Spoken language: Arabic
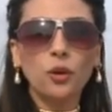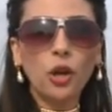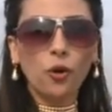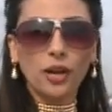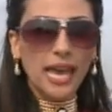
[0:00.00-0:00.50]

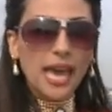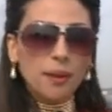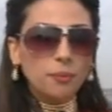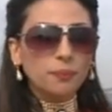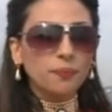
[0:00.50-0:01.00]

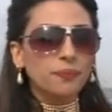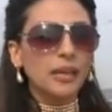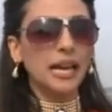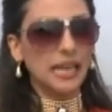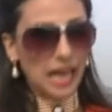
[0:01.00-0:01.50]
والحكام
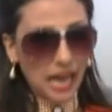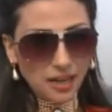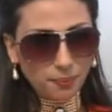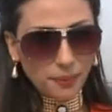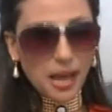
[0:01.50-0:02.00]

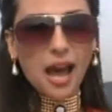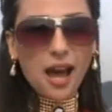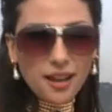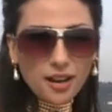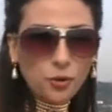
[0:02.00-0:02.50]
العرب
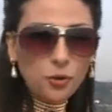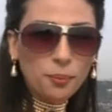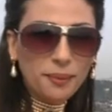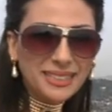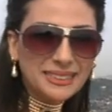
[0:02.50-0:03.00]

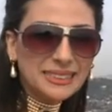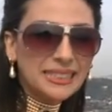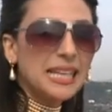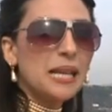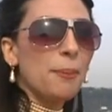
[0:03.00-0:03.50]
خرجوا من